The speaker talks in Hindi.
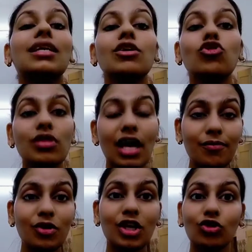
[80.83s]
के जो सारे
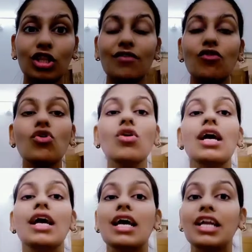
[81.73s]
प्रोडक्ट होते हैं वो
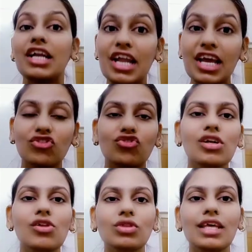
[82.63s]
नेचुरल
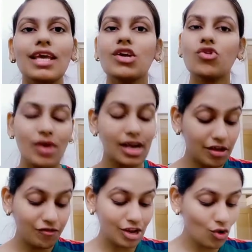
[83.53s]
होते हैं क्रुअल्टी
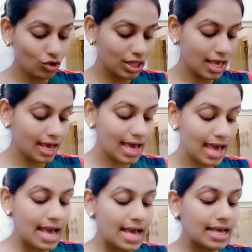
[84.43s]
फ्री होते हैं
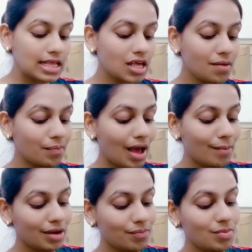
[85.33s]
इसकी एम
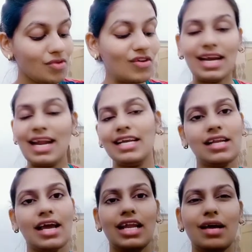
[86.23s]
भी वन
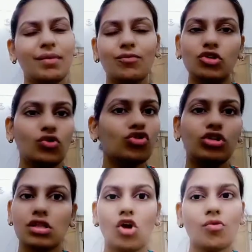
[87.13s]
है बट मुझे कुछ
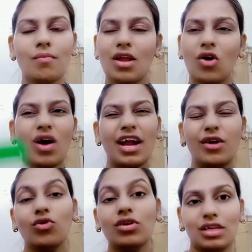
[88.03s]
डिस्काउंट पर मिला होगा आई
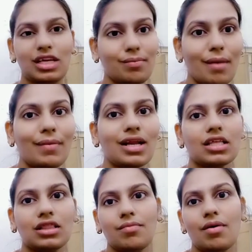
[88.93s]
डोंट रिमेंबर
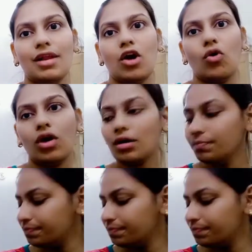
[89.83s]
कितने पर मिला होगा